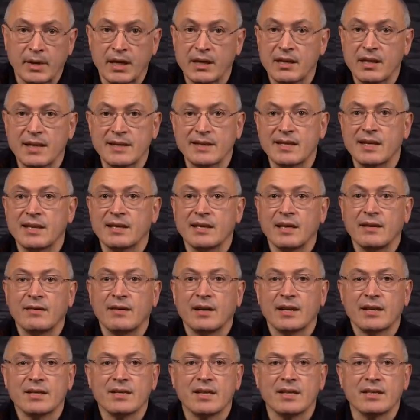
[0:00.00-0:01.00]
Китайские
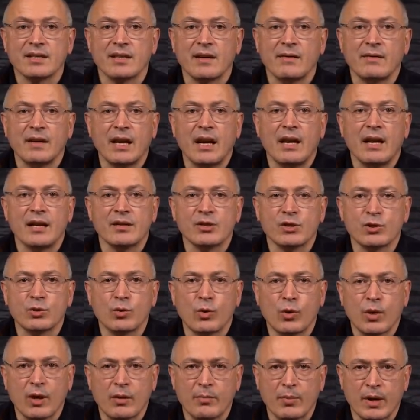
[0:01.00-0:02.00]
товары составляли
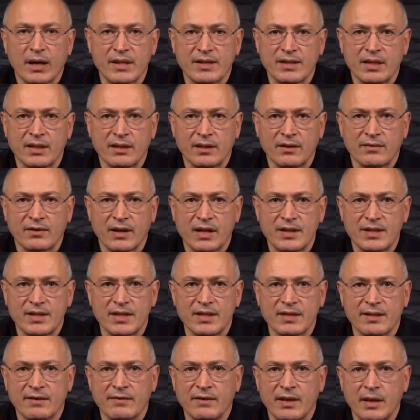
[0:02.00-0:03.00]
40%
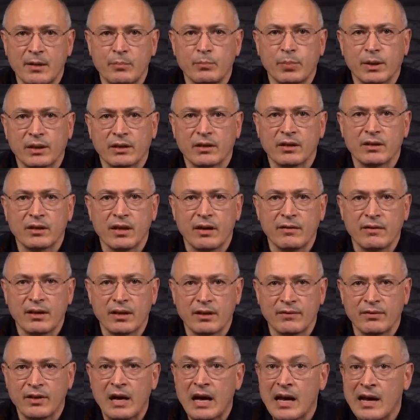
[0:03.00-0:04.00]
российского импорта
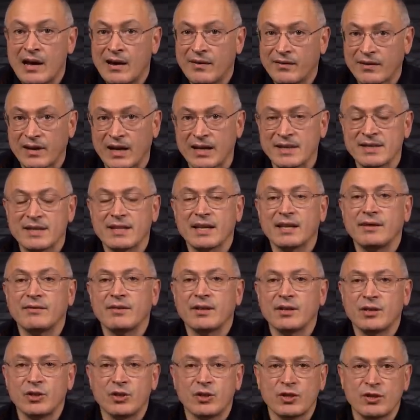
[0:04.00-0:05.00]
товаров в конце
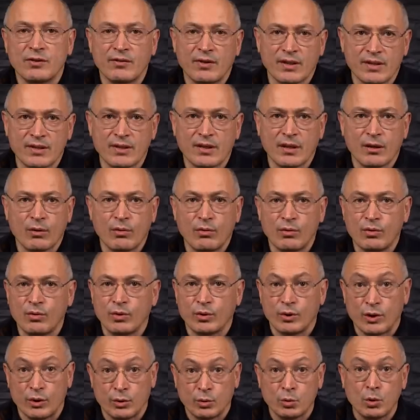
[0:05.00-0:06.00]
2022
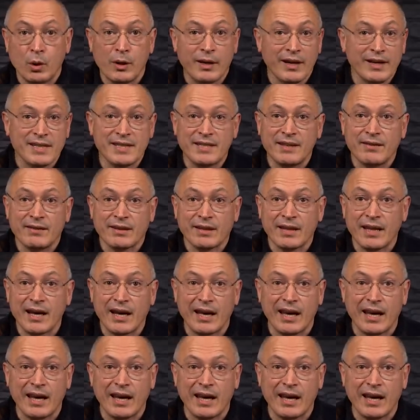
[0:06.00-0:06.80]
года. Только Северная